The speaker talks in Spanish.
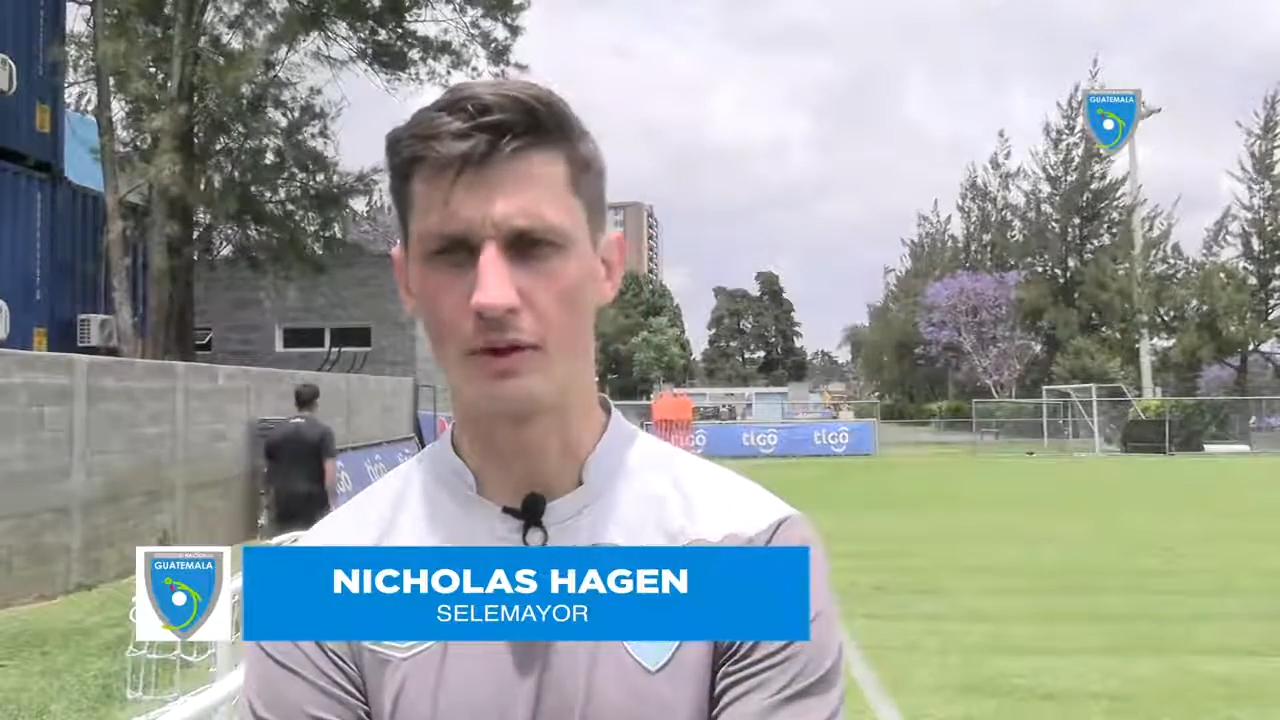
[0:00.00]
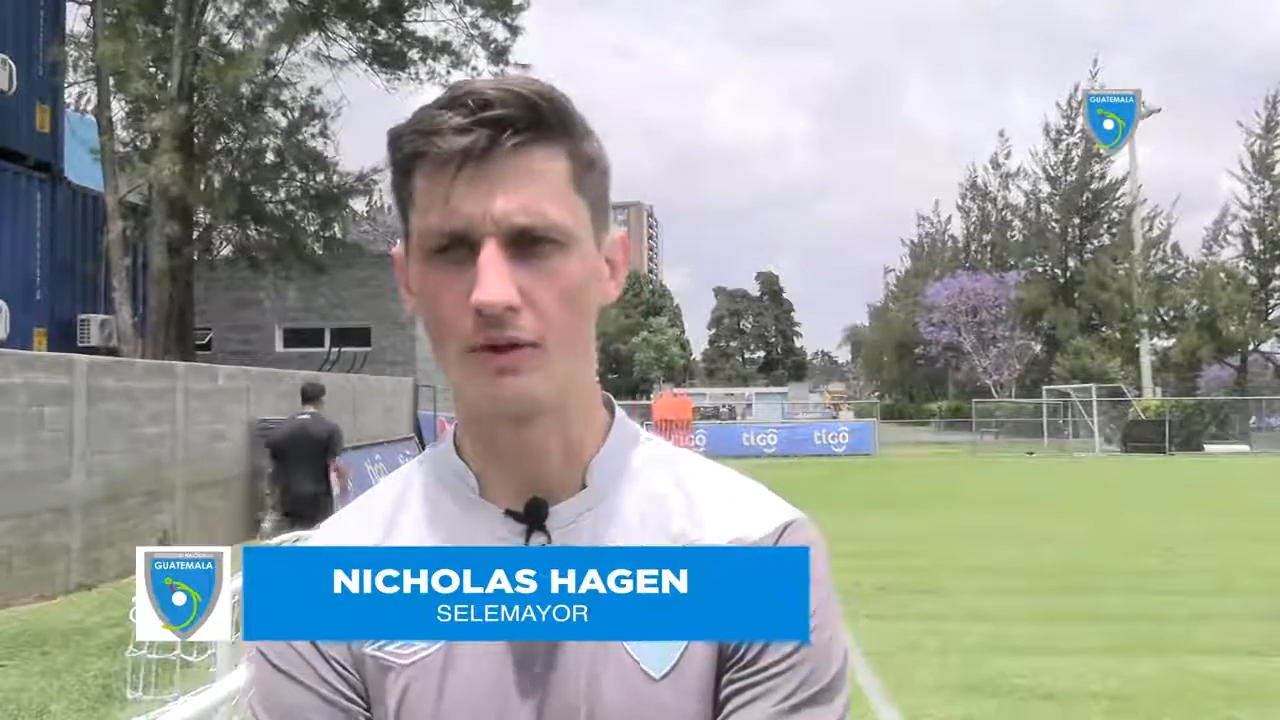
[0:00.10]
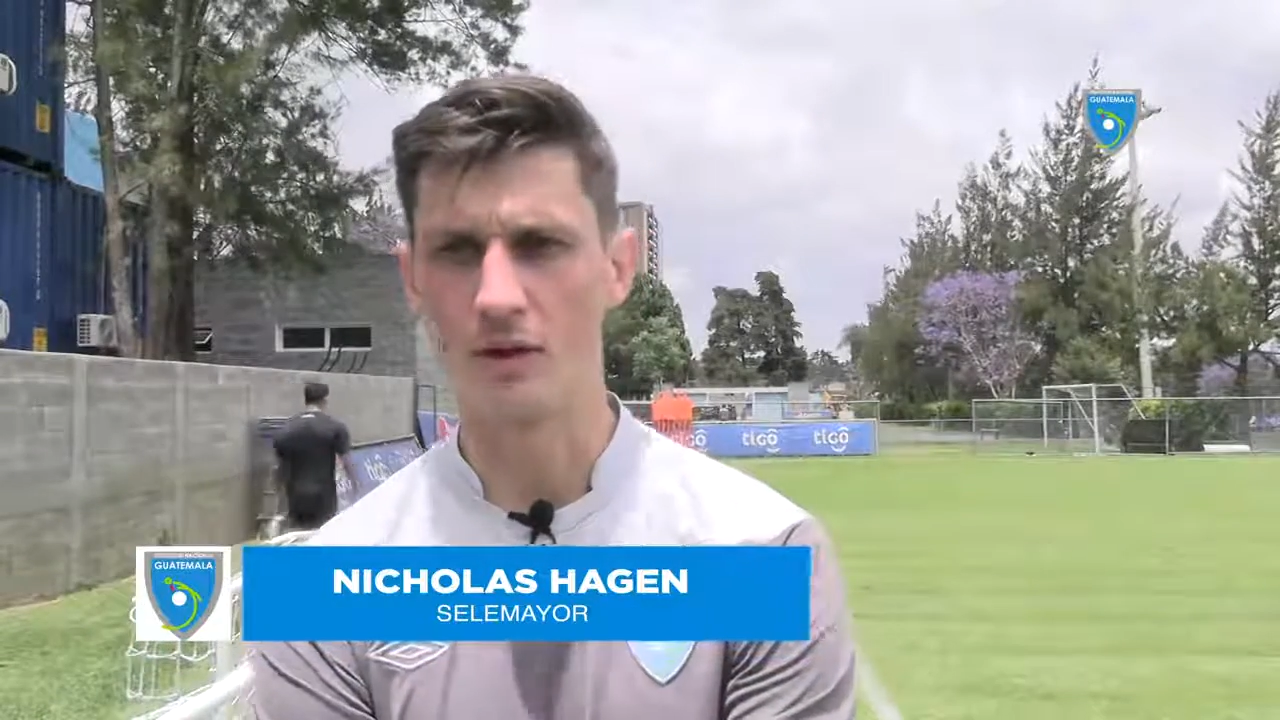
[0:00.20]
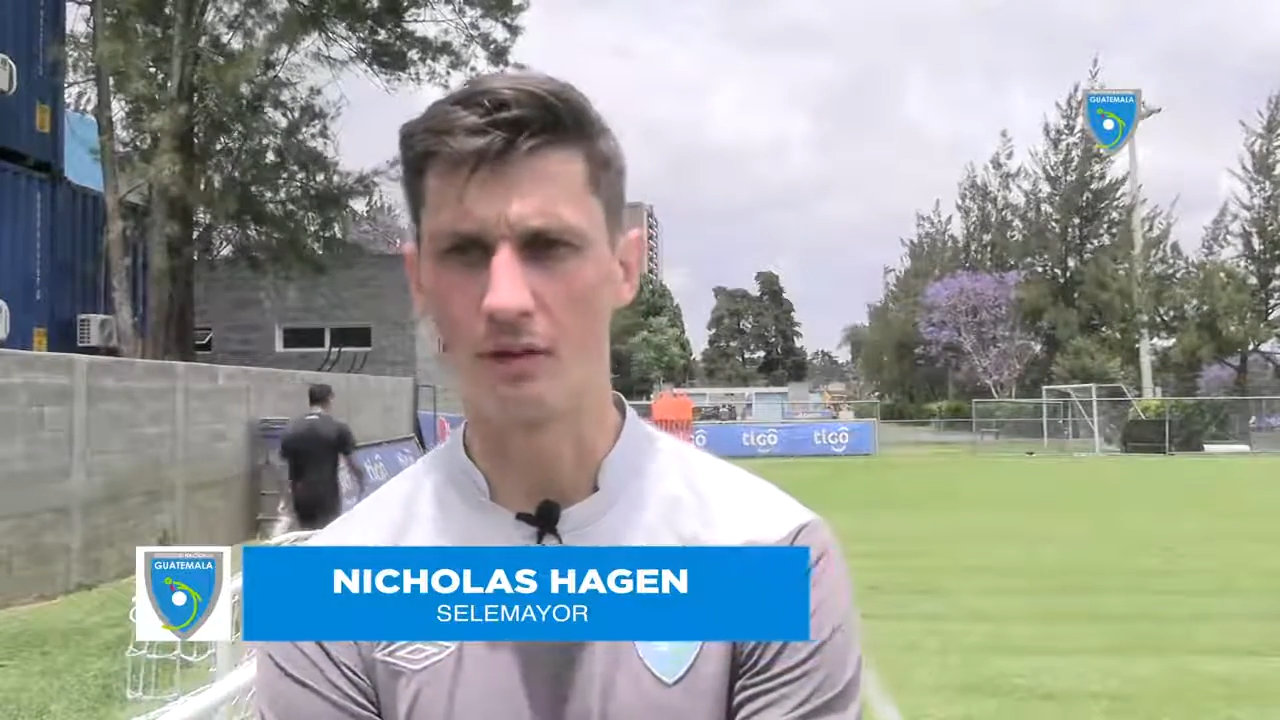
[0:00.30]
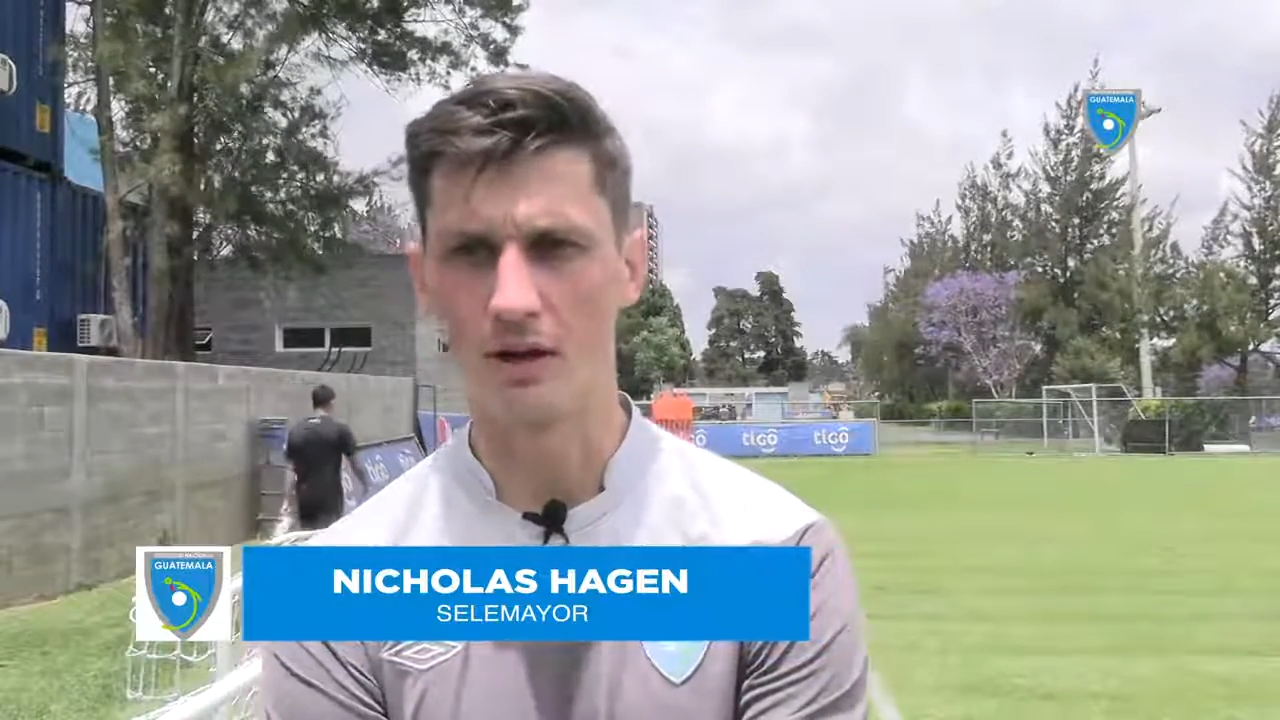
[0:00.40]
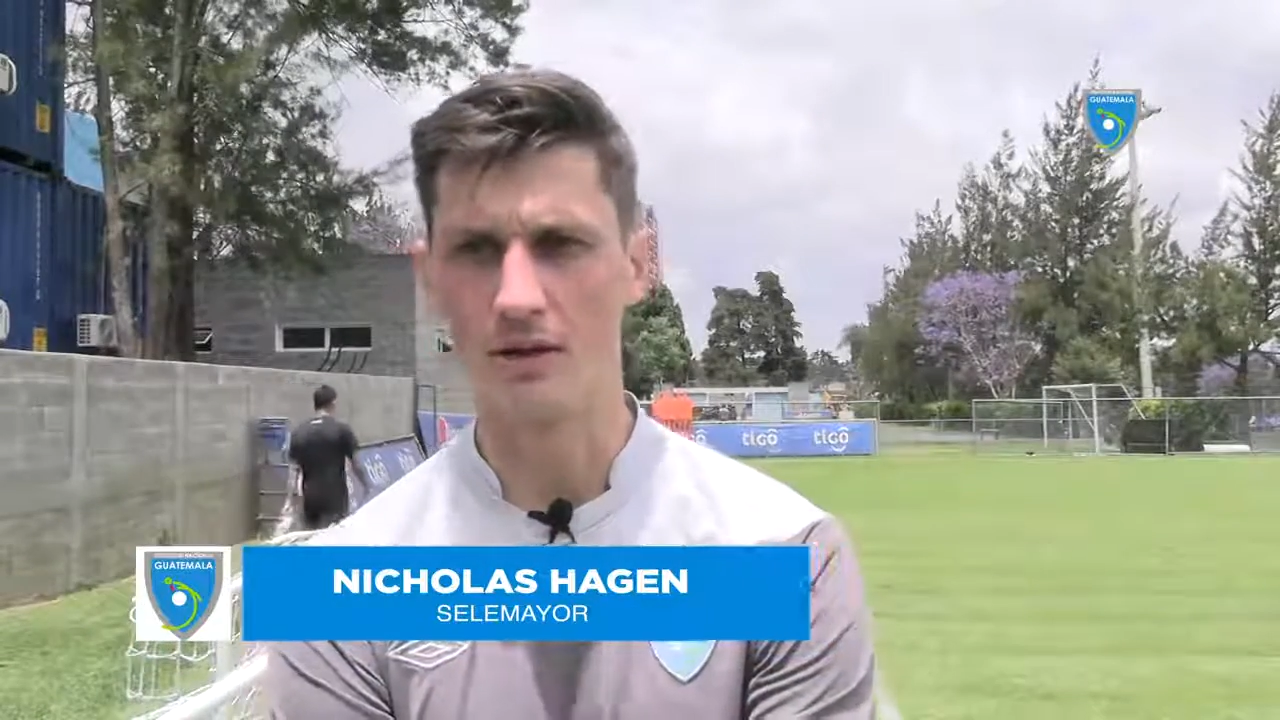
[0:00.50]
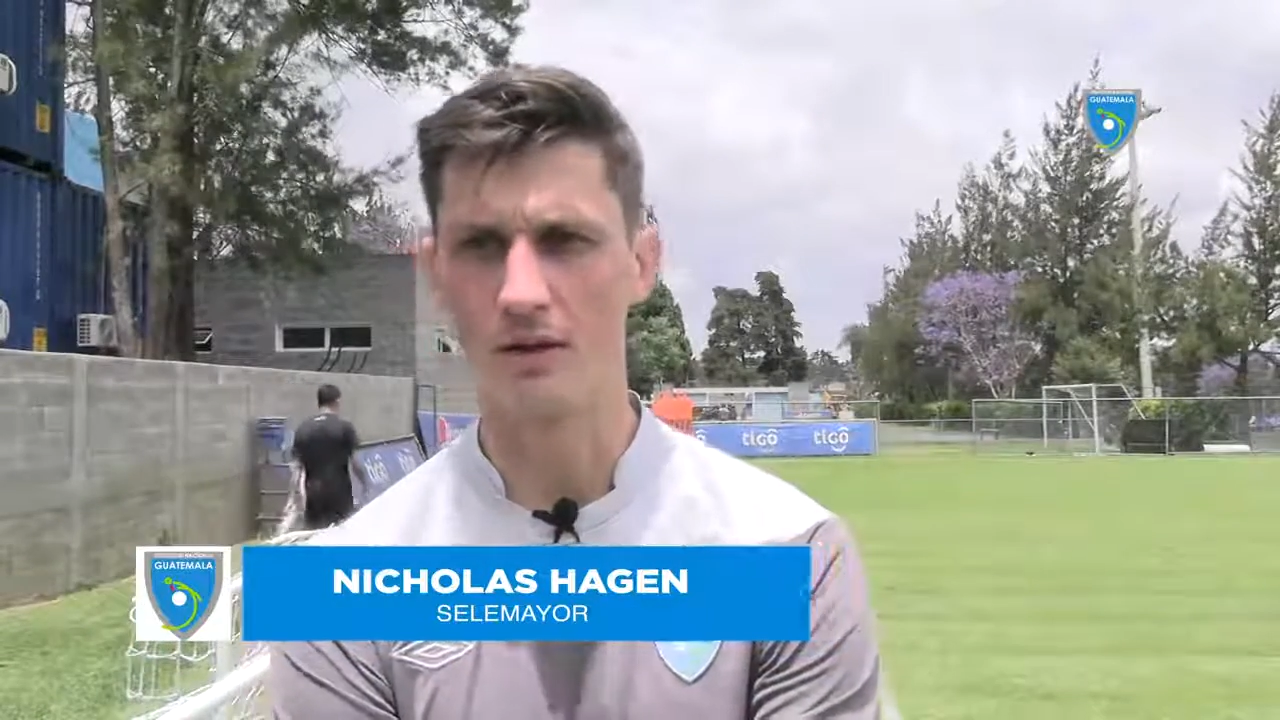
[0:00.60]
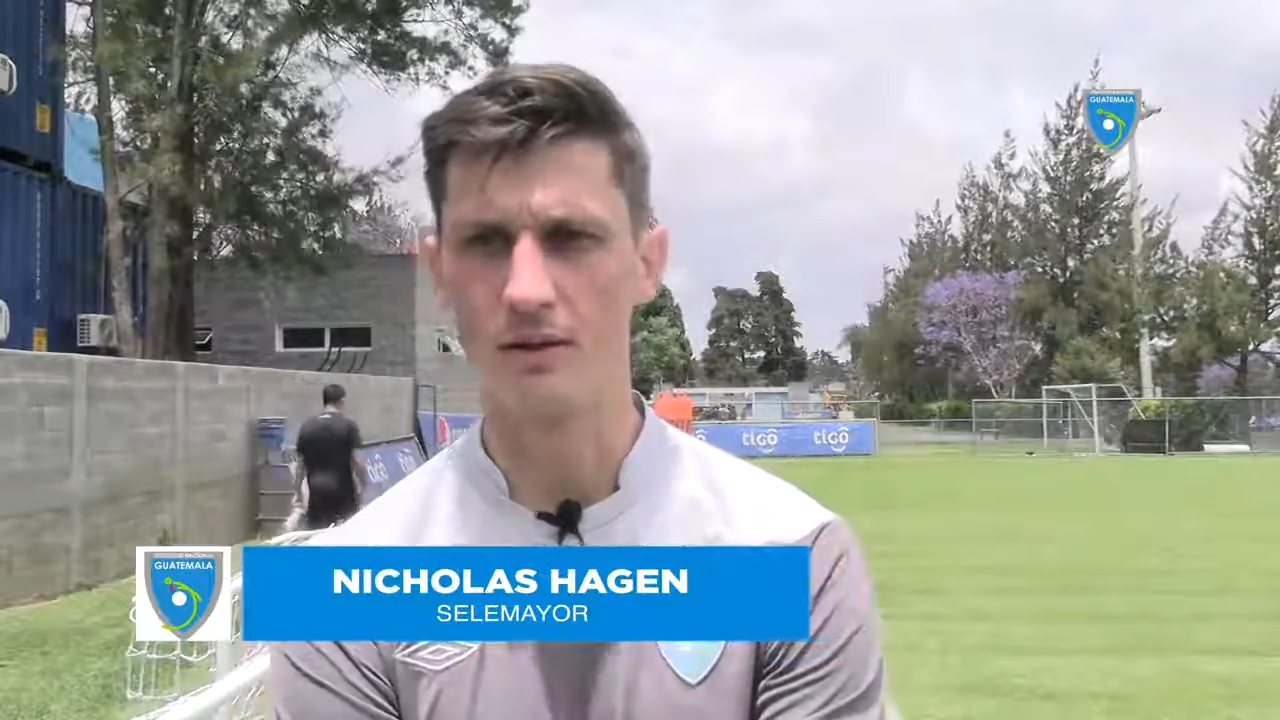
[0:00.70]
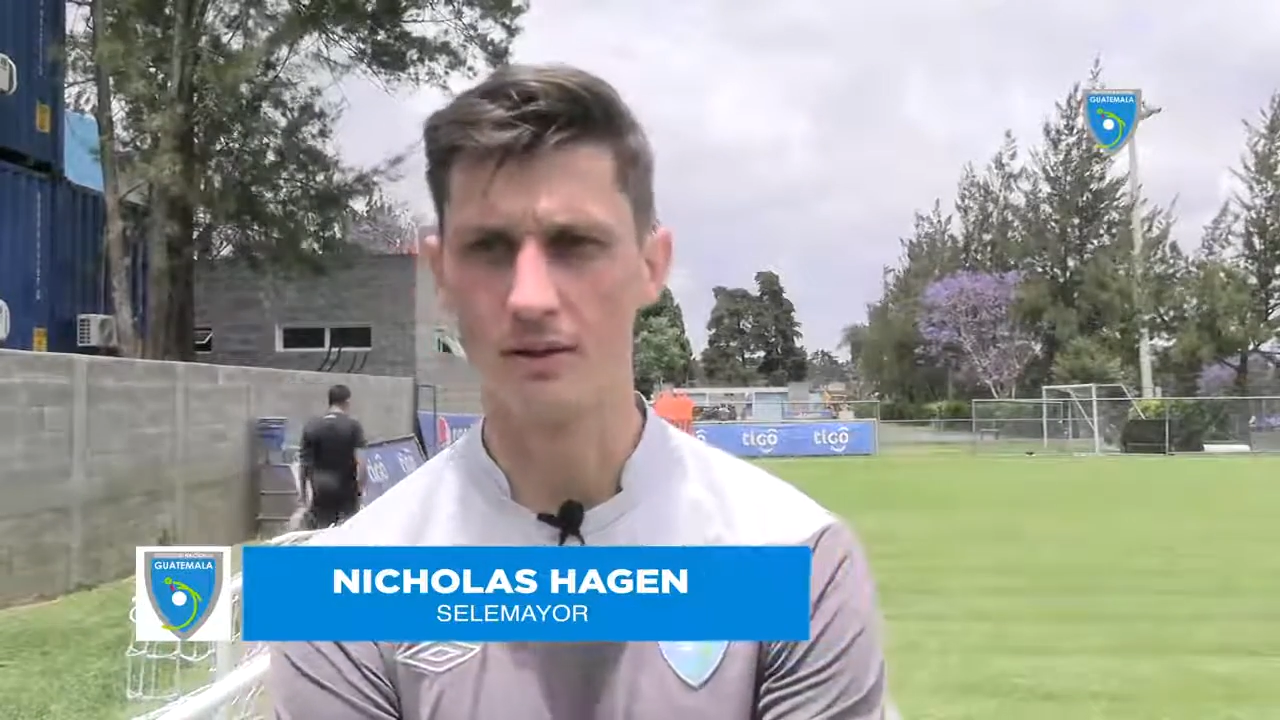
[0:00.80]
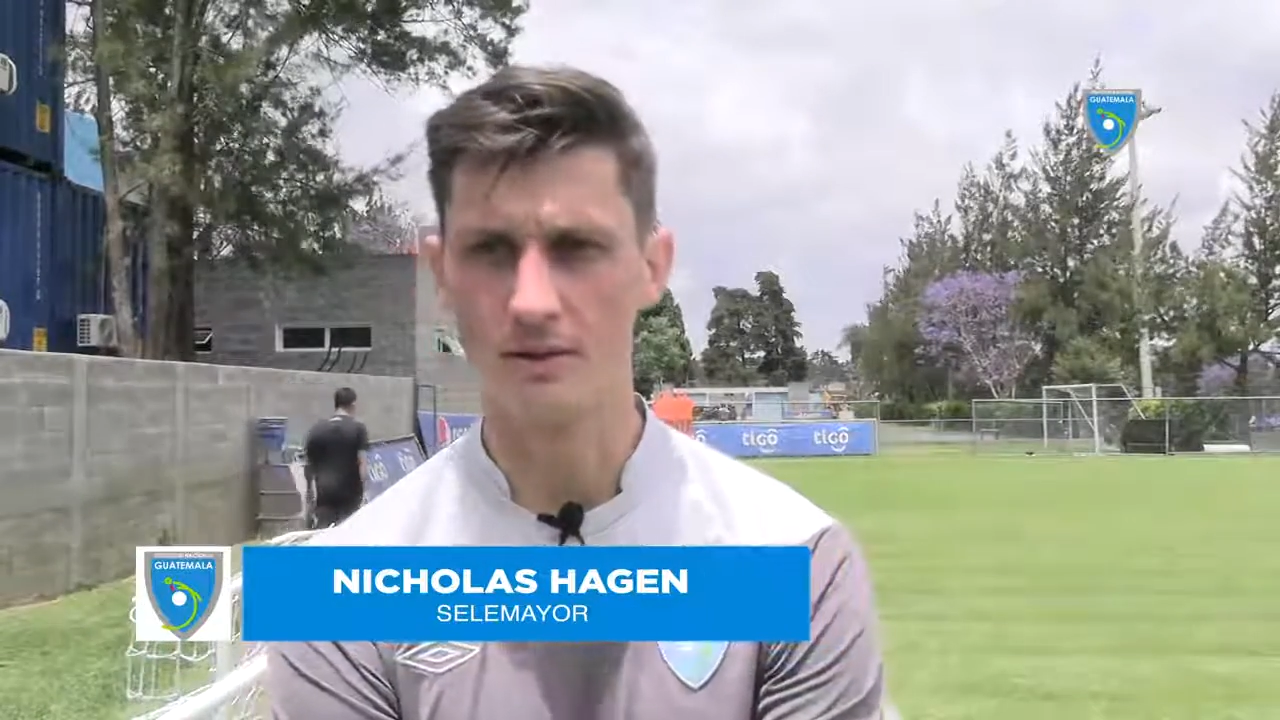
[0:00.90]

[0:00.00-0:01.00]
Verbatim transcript: para Guatemala ahorita,